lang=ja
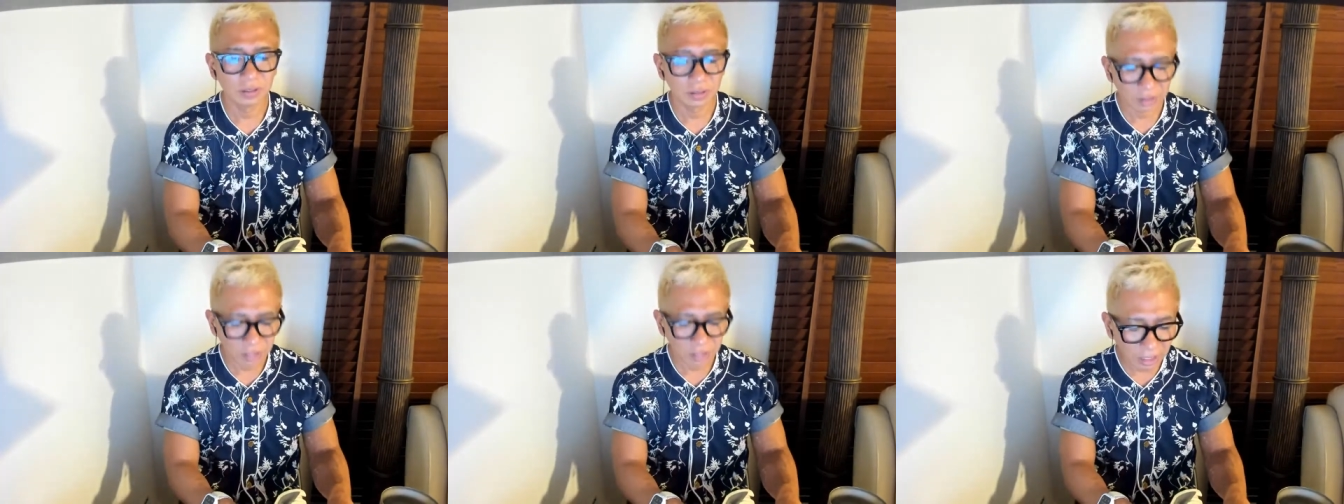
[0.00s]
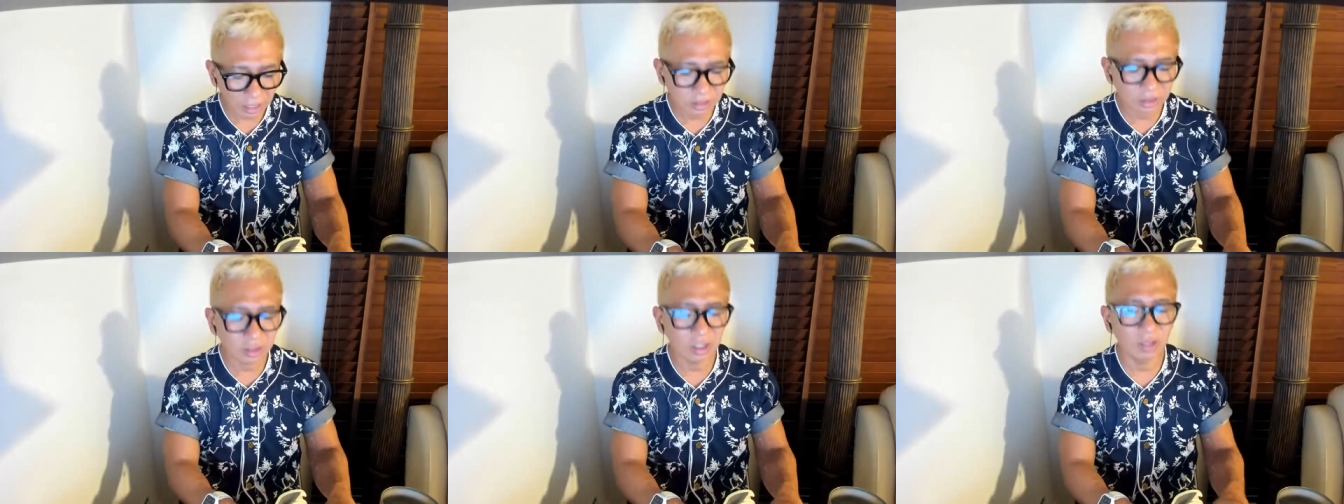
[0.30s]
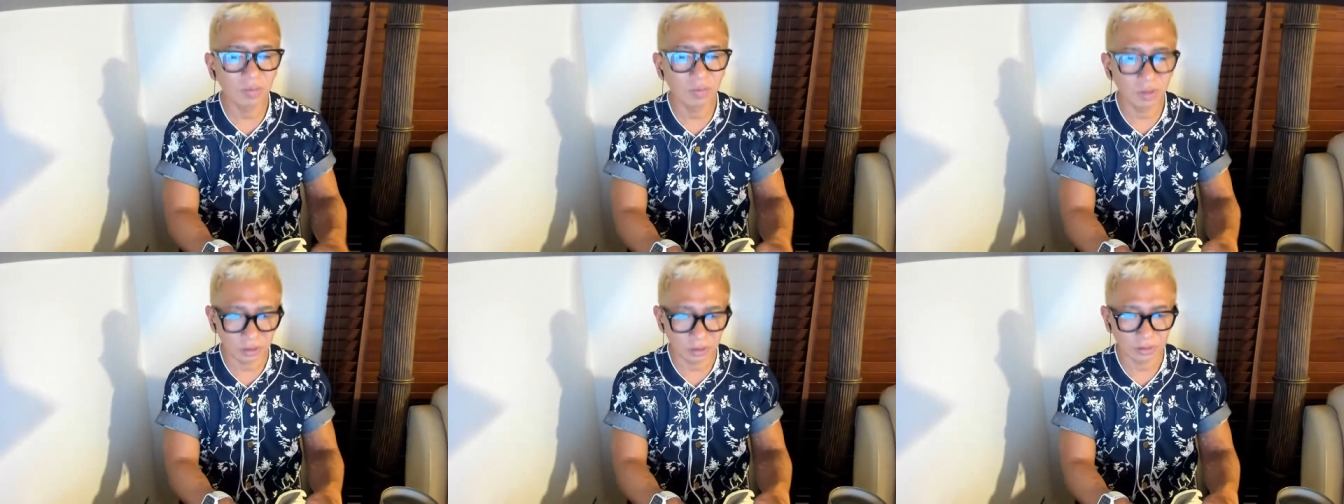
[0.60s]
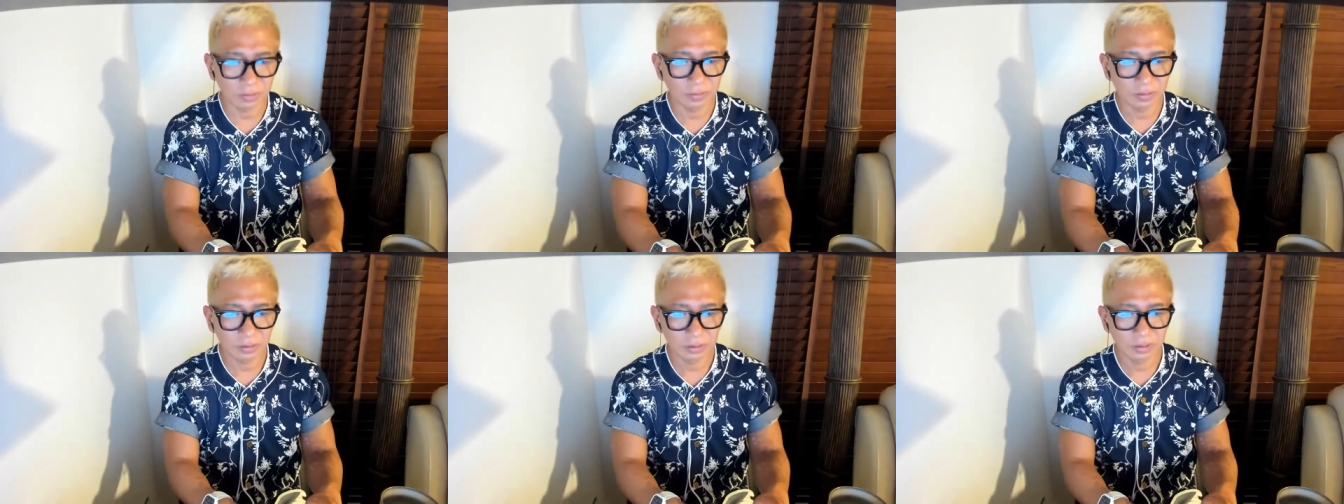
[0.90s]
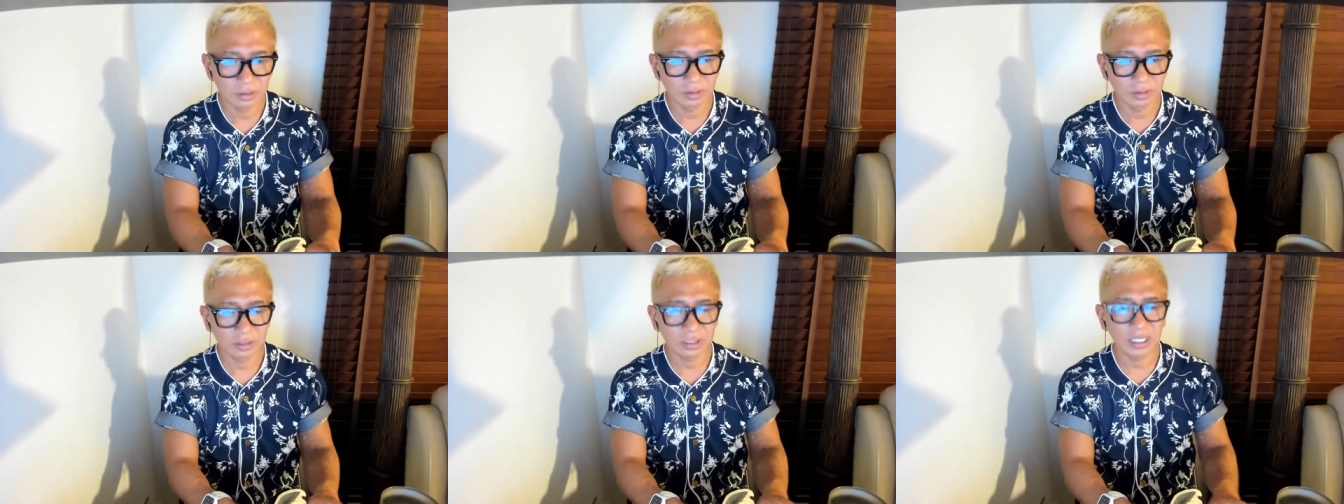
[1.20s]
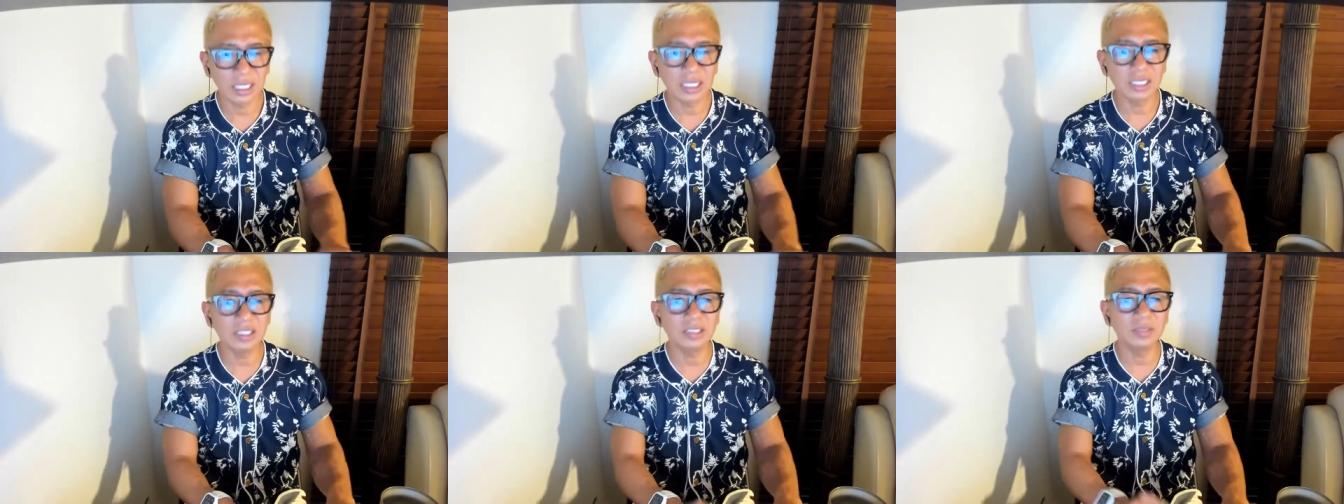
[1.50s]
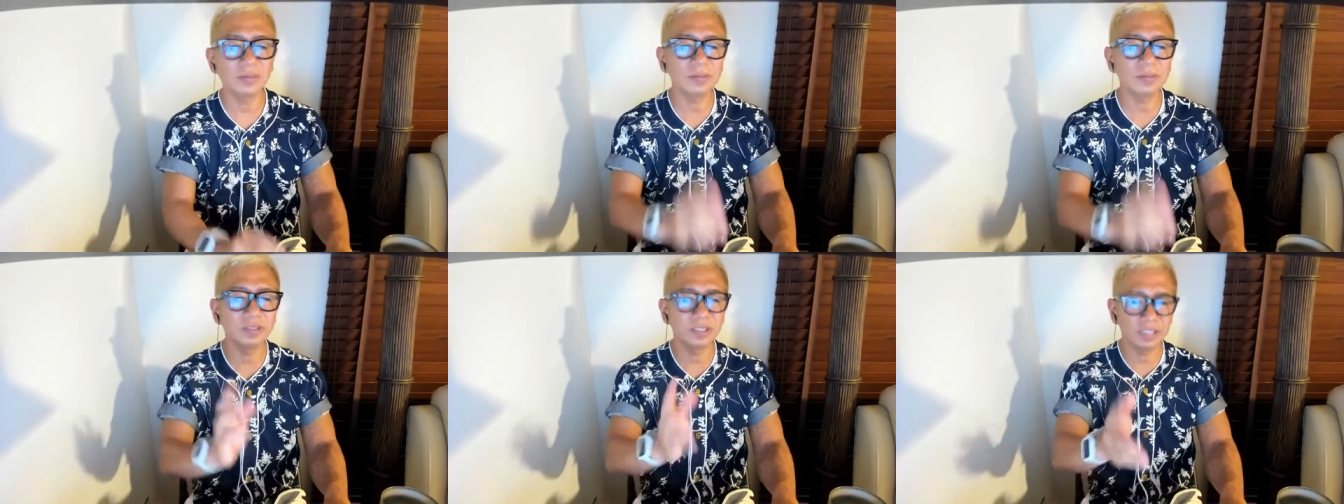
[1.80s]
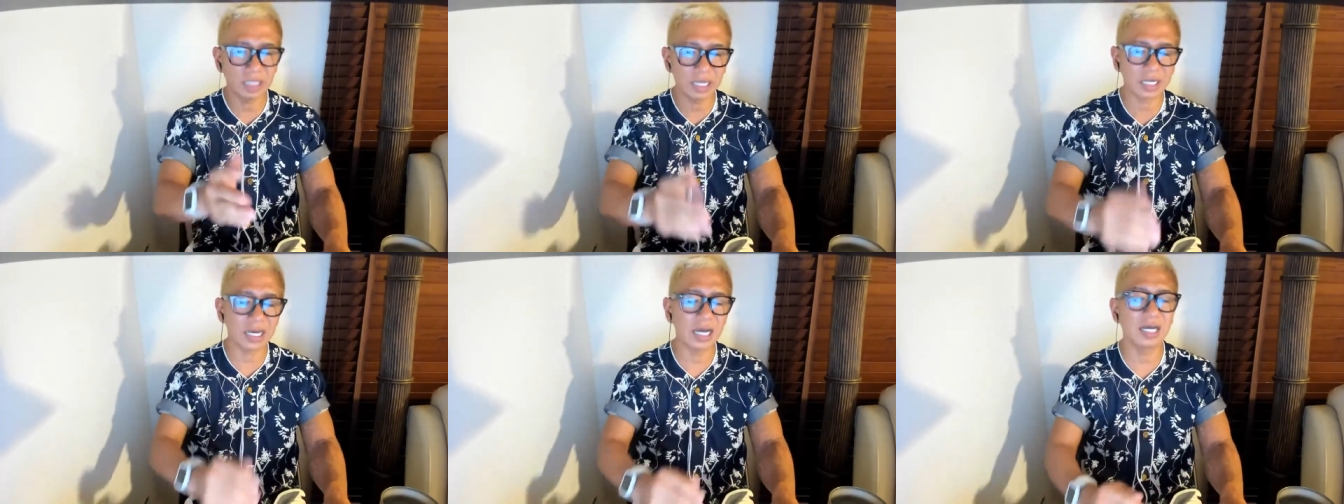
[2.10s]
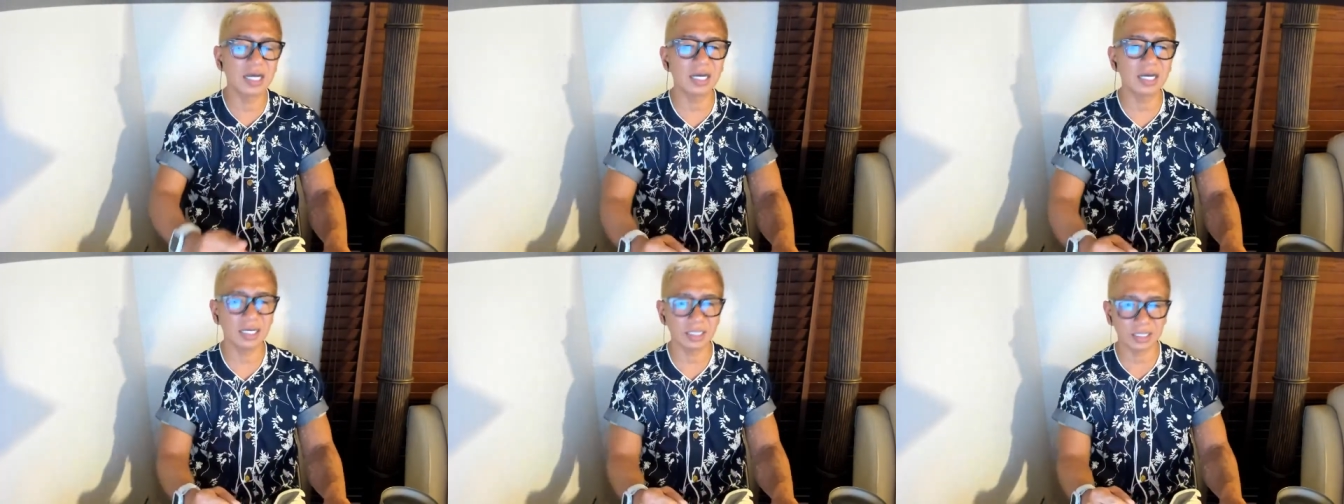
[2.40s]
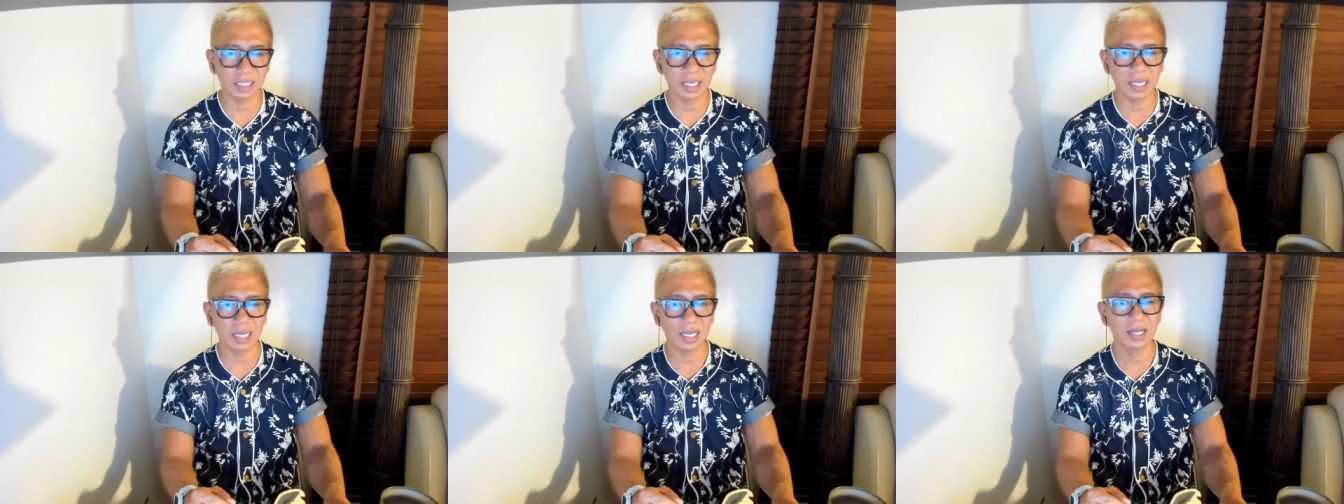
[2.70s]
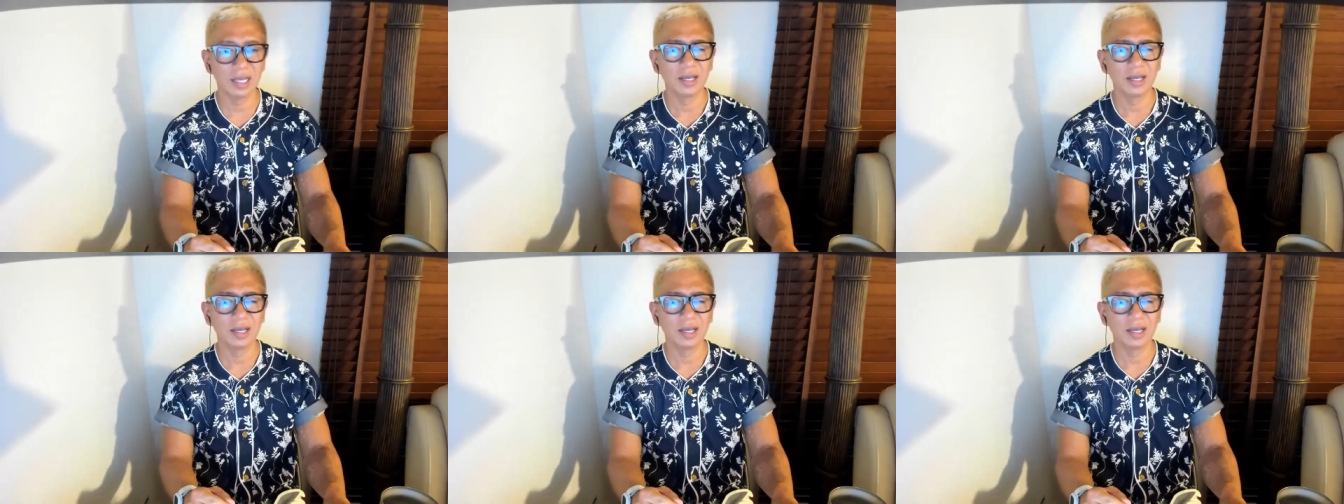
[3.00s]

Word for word: 勝つと思うっていう部分で考えて、